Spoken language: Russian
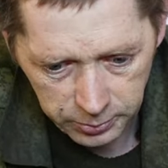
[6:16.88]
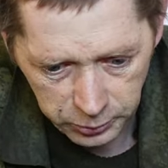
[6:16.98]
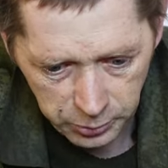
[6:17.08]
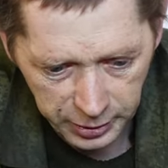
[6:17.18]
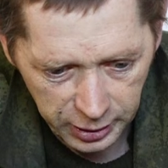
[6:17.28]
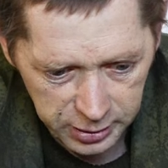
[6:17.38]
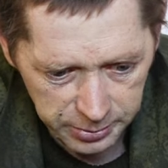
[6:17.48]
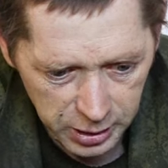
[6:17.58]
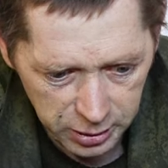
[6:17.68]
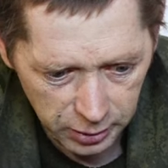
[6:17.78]
Ну, по крайней
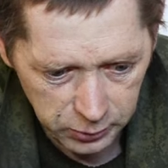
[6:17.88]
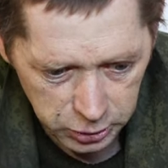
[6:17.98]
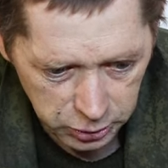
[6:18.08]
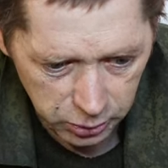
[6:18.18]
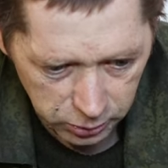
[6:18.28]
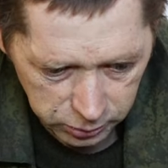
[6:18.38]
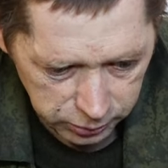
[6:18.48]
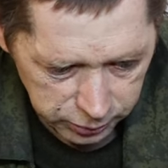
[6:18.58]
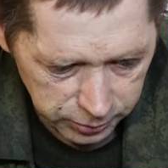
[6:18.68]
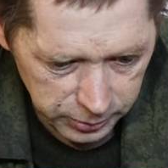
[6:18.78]
мере, того, что
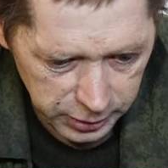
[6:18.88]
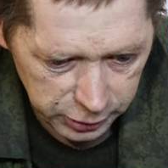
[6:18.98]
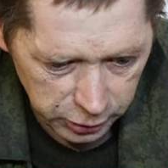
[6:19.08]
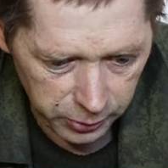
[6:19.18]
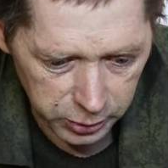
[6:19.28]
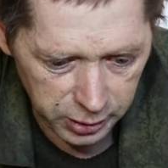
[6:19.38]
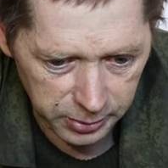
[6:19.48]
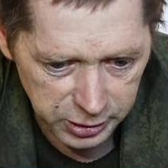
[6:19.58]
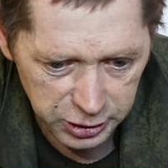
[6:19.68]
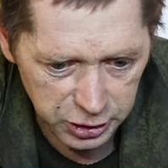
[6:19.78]
мы кого-то
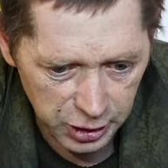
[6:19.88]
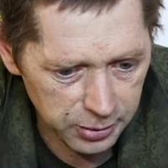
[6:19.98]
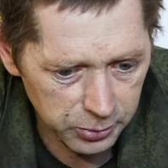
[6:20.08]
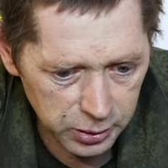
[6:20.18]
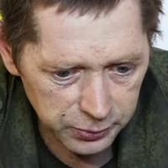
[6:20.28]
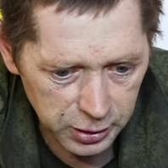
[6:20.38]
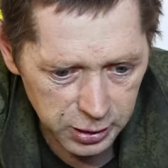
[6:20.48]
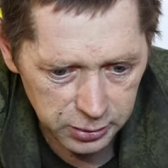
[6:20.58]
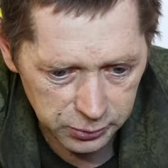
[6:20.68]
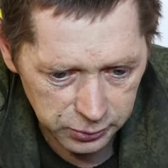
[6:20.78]
там защищать будем да
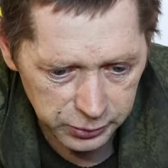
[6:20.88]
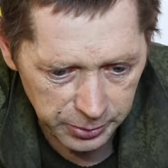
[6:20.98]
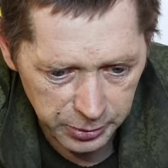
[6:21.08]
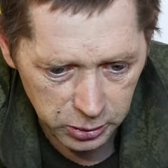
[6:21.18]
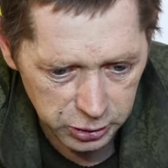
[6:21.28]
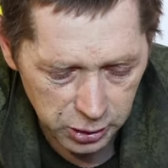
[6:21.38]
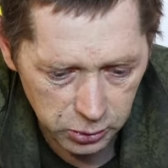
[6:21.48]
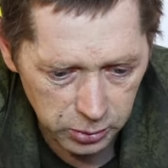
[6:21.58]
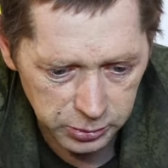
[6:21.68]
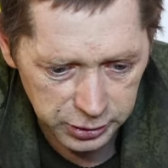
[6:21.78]
нет, в Запорожской
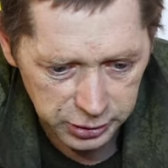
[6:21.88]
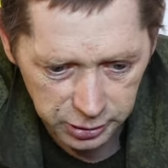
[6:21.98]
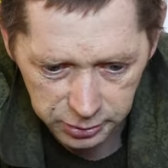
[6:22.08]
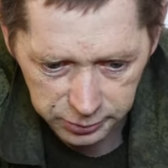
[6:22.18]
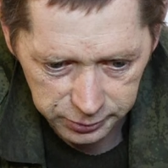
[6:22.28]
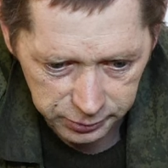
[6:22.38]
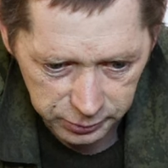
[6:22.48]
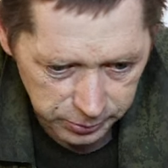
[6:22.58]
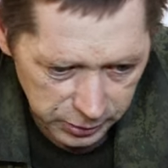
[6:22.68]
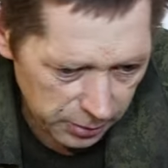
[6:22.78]
области,
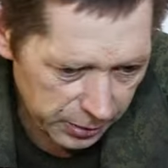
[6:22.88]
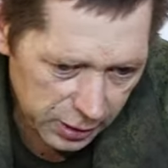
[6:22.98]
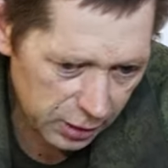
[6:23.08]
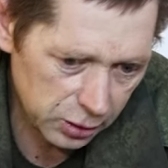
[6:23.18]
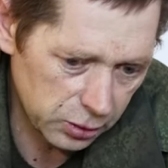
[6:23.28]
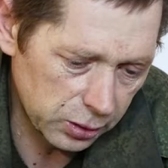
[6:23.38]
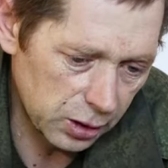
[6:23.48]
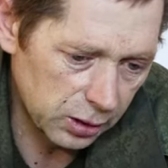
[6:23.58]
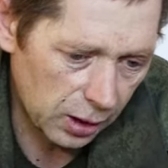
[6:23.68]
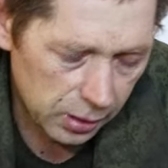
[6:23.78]
было понятно, что
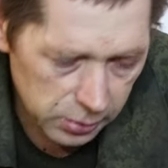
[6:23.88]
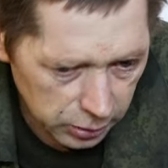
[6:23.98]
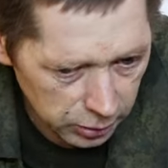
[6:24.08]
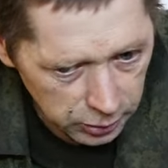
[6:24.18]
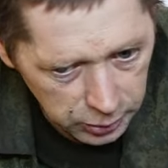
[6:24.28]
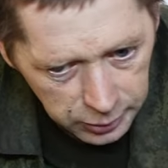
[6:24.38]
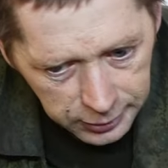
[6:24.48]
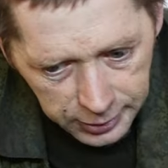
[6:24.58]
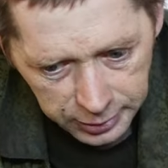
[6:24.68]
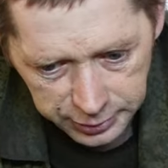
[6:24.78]
это не так
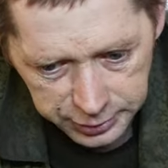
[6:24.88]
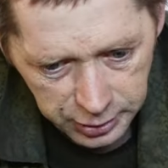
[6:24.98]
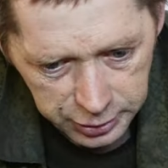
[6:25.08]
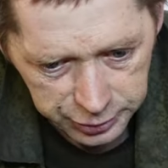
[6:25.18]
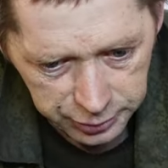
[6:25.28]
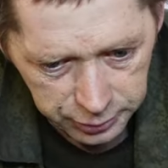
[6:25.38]
однозначно.